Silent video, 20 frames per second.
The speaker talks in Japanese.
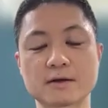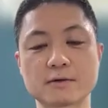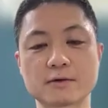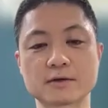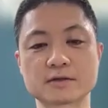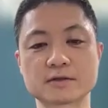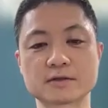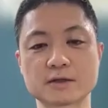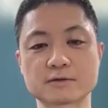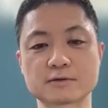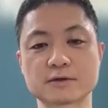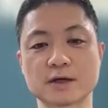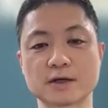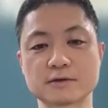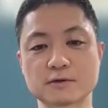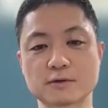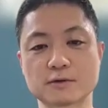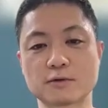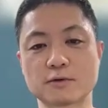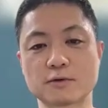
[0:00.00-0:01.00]
あ要は佐藤さ
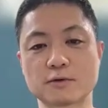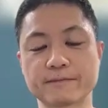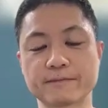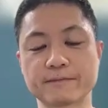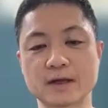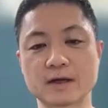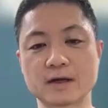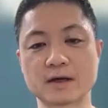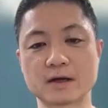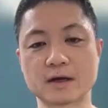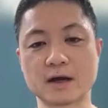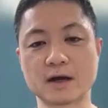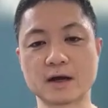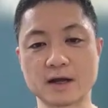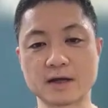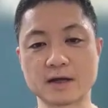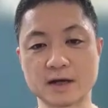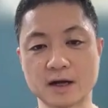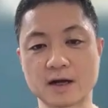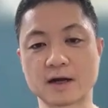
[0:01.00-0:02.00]
んの
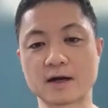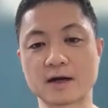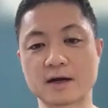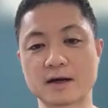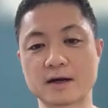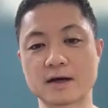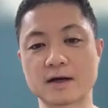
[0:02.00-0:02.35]
肺が、